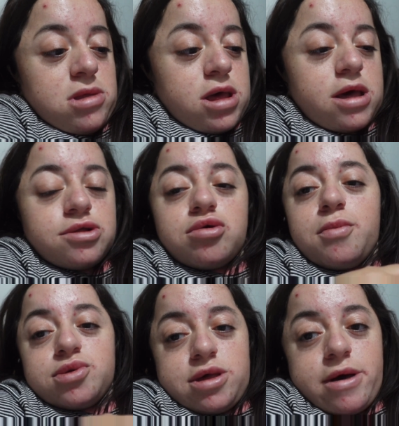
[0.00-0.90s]
Eh, yo
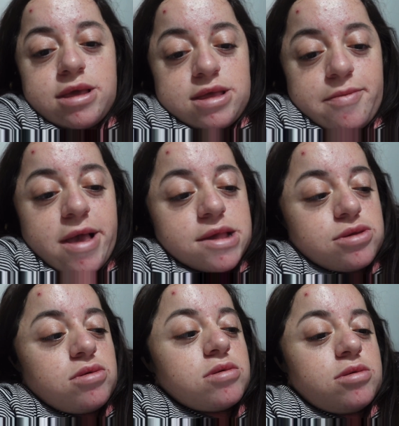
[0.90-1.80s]
puse bastante
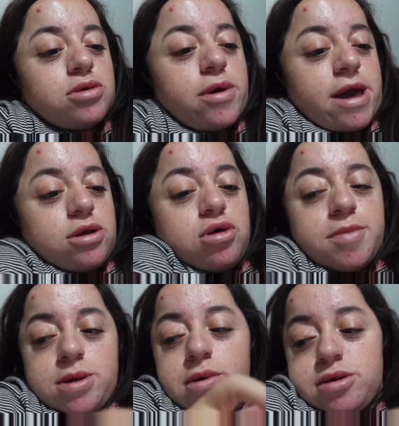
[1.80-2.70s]
plazo, no es que no,
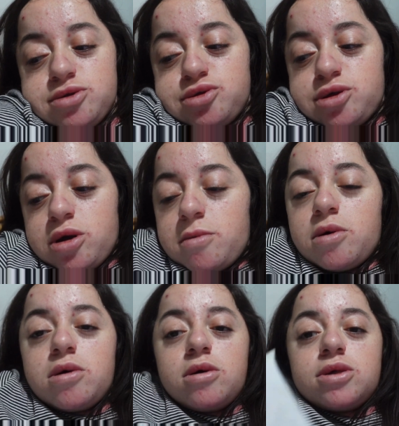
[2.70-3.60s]
pero bueno, yo soy
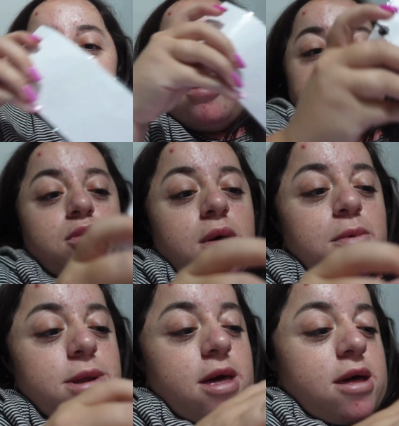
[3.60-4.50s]
como, soy un poco
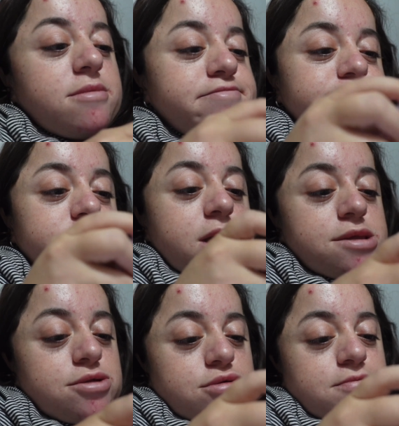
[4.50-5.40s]
apurada, qué
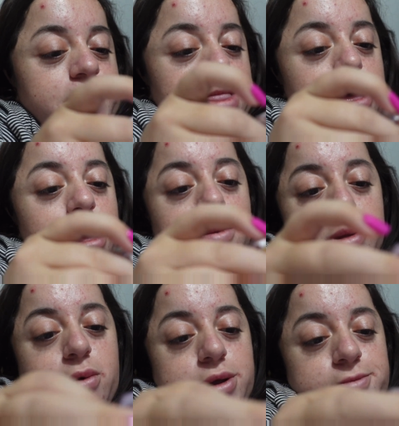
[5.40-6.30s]
sé yo.
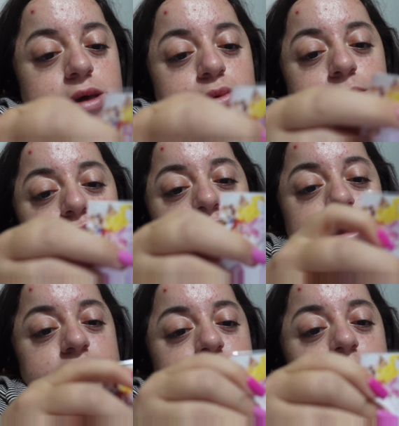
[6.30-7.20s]
Pero bueno, eh, voy a poner
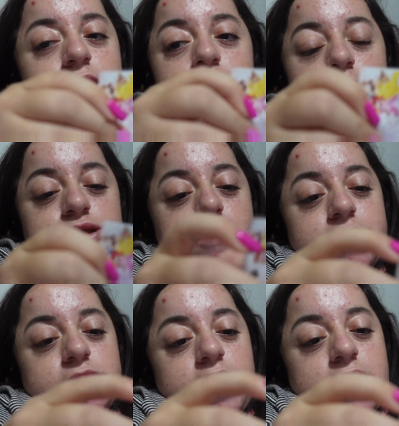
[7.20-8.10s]
el sticker, ya
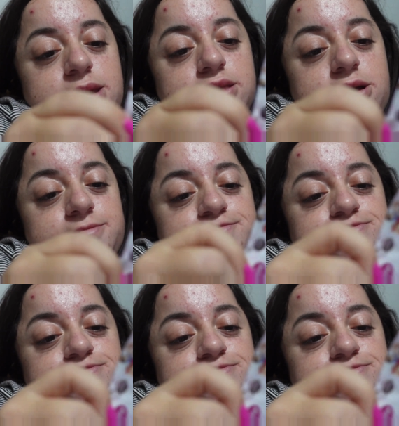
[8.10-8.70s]
metí la carta,